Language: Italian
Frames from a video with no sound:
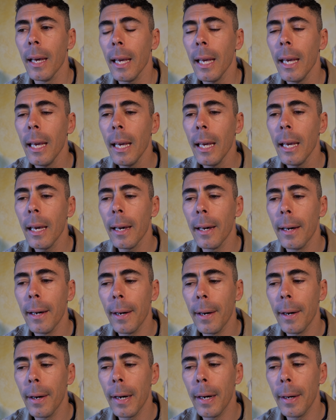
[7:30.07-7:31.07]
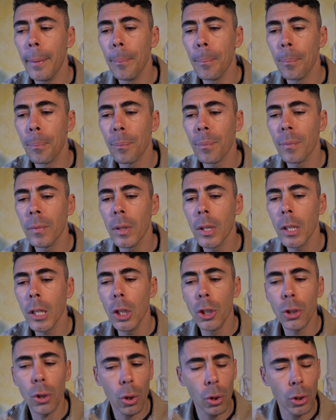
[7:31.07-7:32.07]
e ehm,
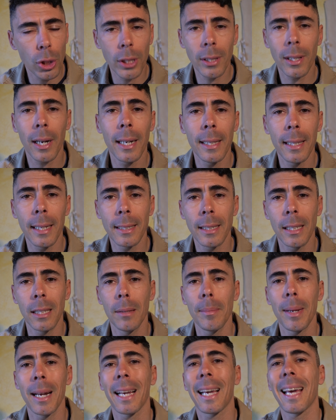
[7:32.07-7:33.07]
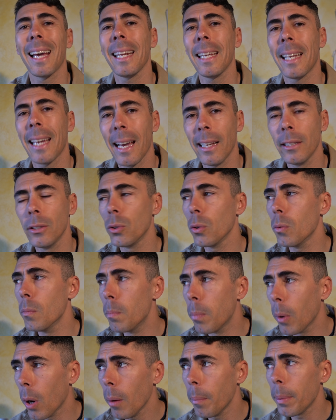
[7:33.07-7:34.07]
il giorno centrale della settimana caricando
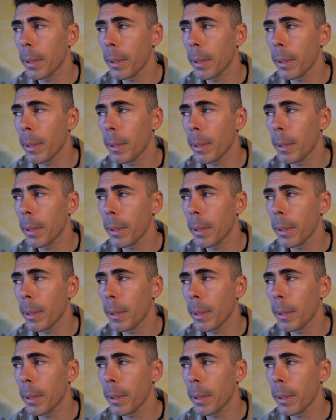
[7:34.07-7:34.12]
un po',